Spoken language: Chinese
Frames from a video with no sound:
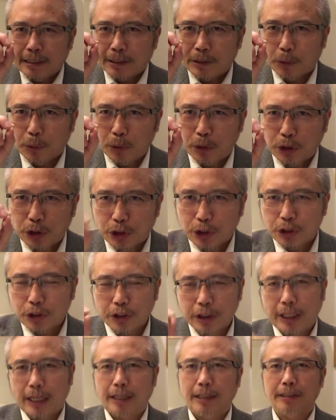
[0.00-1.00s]
有四
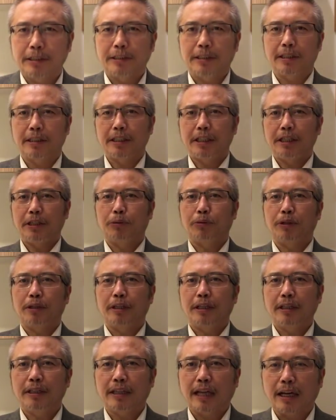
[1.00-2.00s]
年这利润
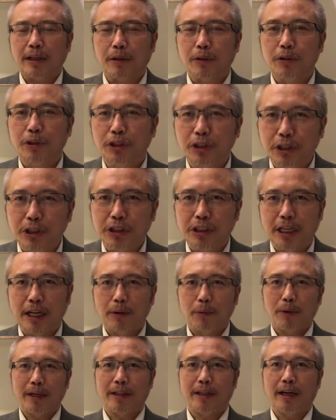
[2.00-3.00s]
能达到四
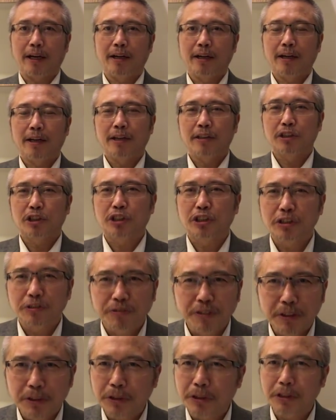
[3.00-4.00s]
千万的。十
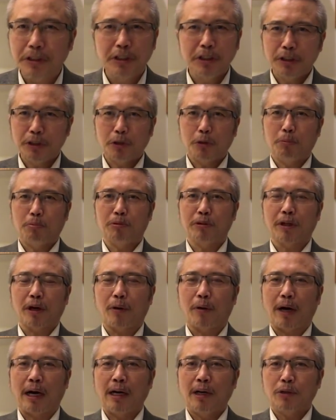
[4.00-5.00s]
分之一都不到
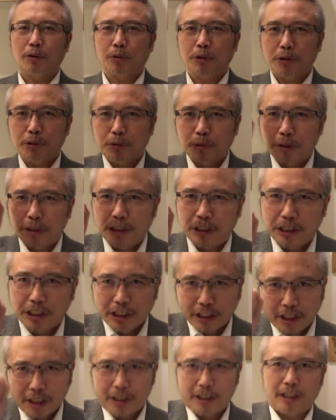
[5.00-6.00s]
啊，所以说
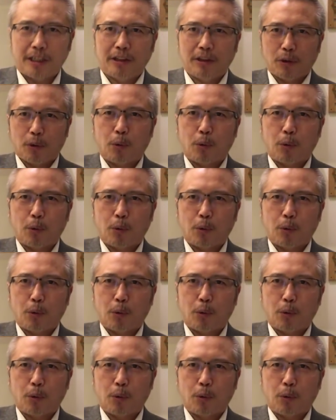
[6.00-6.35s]
一个人